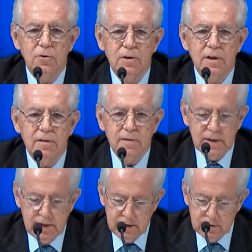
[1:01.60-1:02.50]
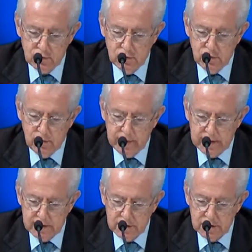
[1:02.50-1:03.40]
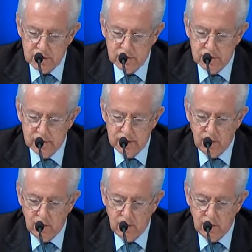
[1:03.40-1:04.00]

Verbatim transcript: deve al suo predecessore